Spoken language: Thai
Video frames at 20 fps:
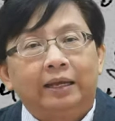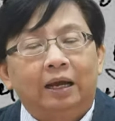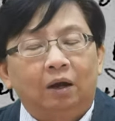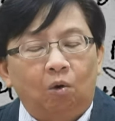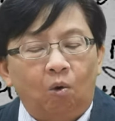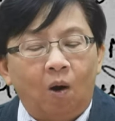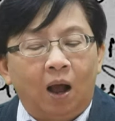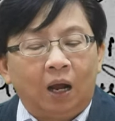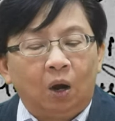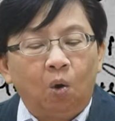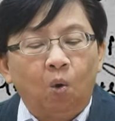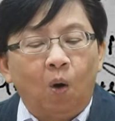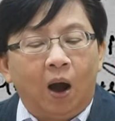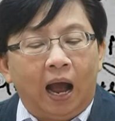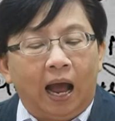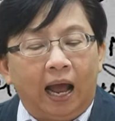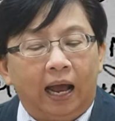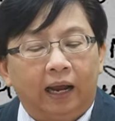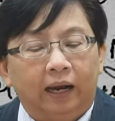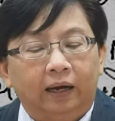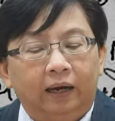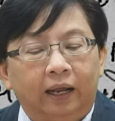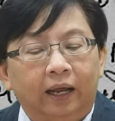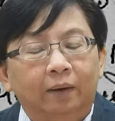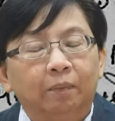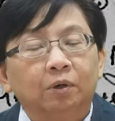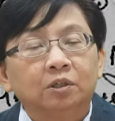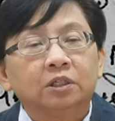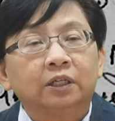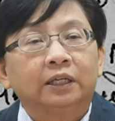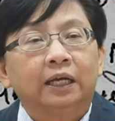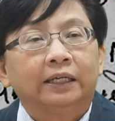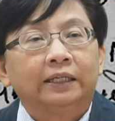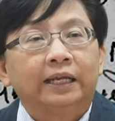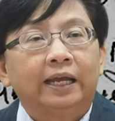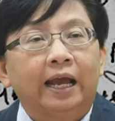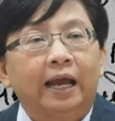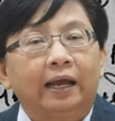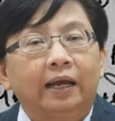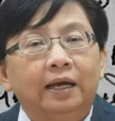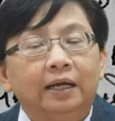อย่างกว้างขวางนะคะเพราะฉะนั้นเนี่ย